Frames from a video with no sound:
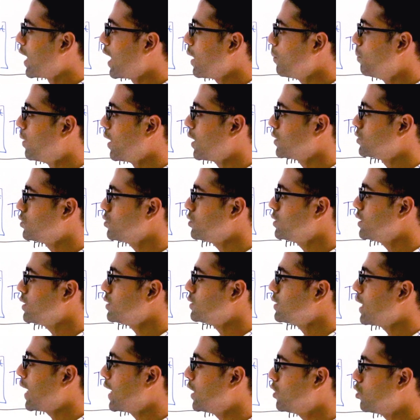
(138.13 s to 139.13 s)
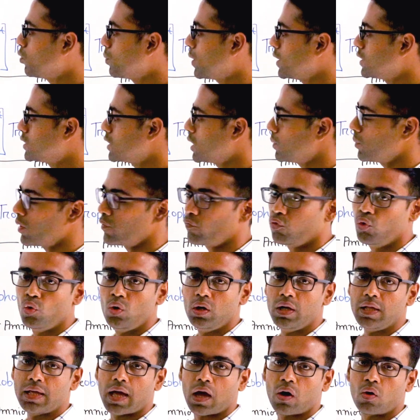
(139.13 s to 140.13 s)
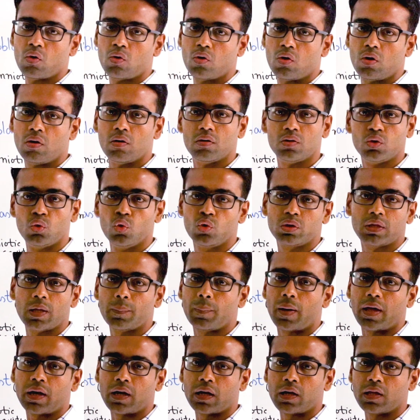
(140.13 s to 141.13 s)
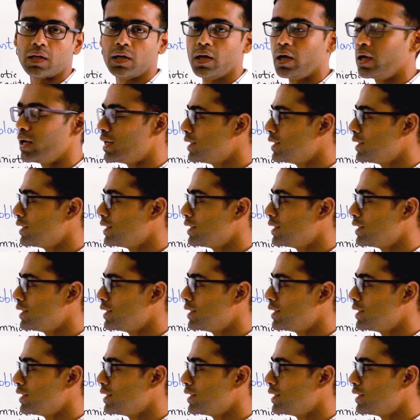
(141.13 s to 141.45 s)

এই ব্লাস্টোসিস্টটা এন্ডোমেট্রিয়ামে ফুললি এখনও ঢুকতে পারেনি